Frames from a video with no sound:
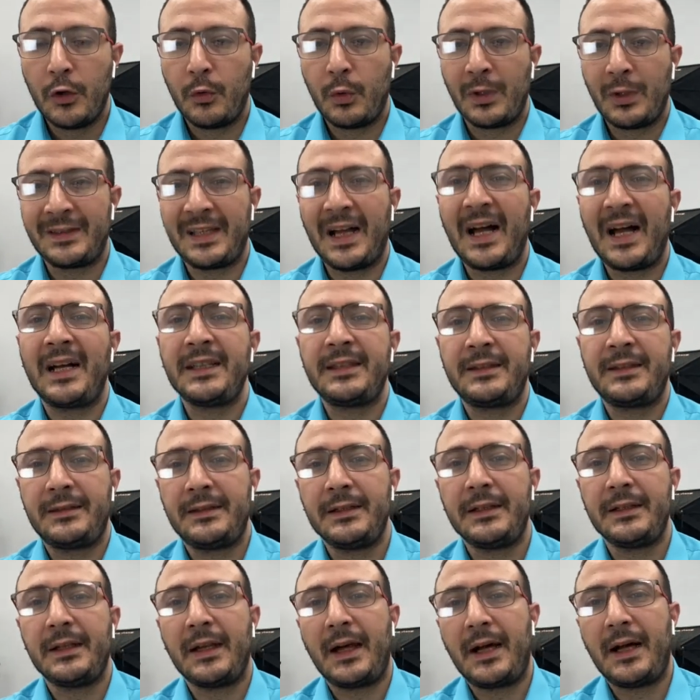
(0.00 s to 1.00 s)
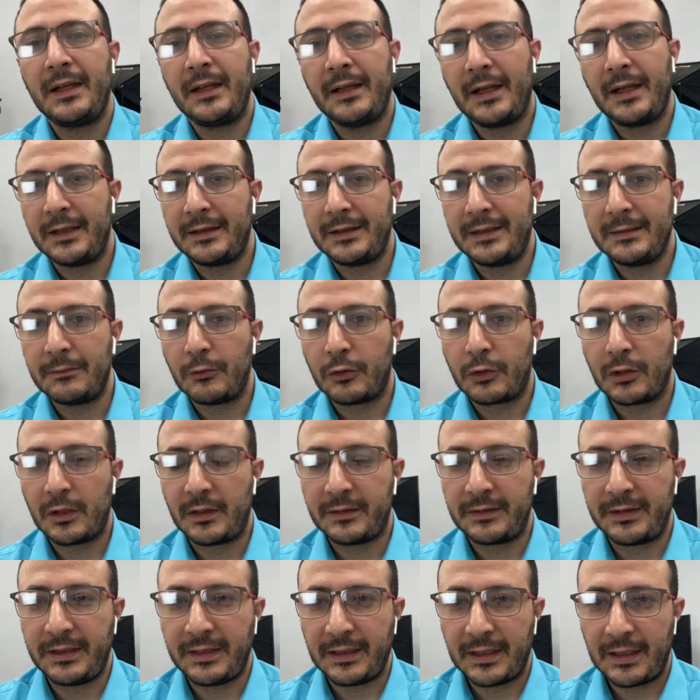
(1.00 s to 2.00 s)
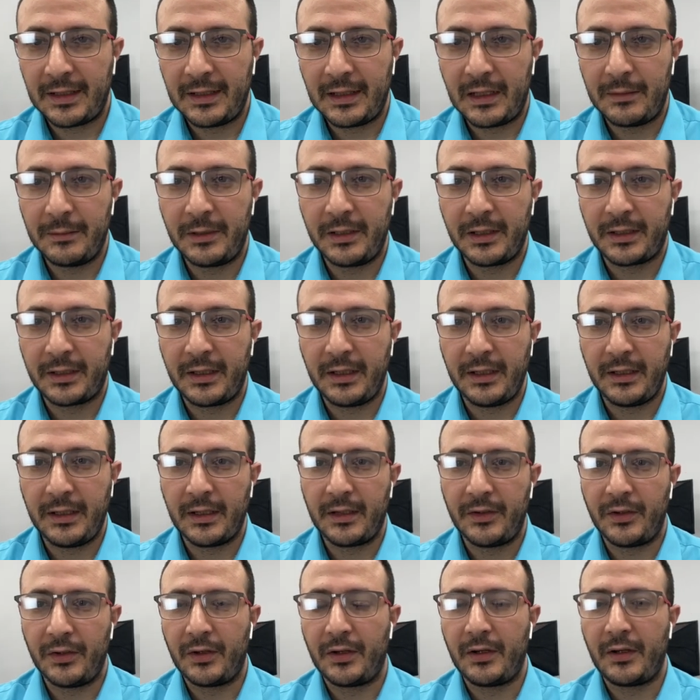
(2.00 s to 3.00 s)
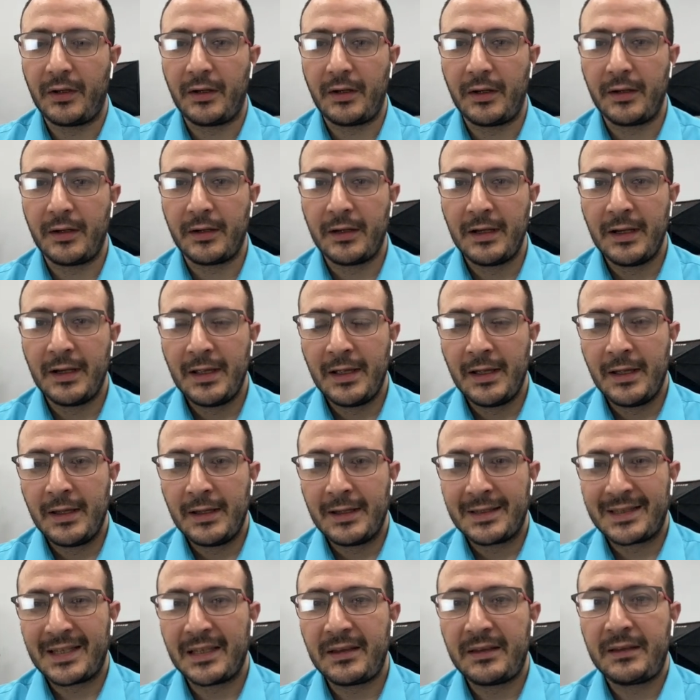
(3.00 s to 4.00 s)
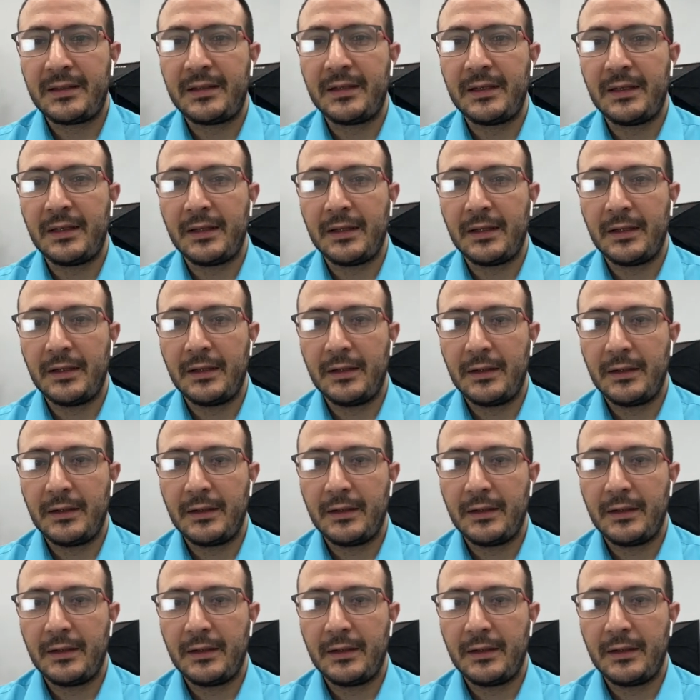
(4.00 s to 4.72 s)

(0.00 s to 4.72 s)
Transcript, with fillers: وتعدي على الديمقراطيه الامريكيه نهار 6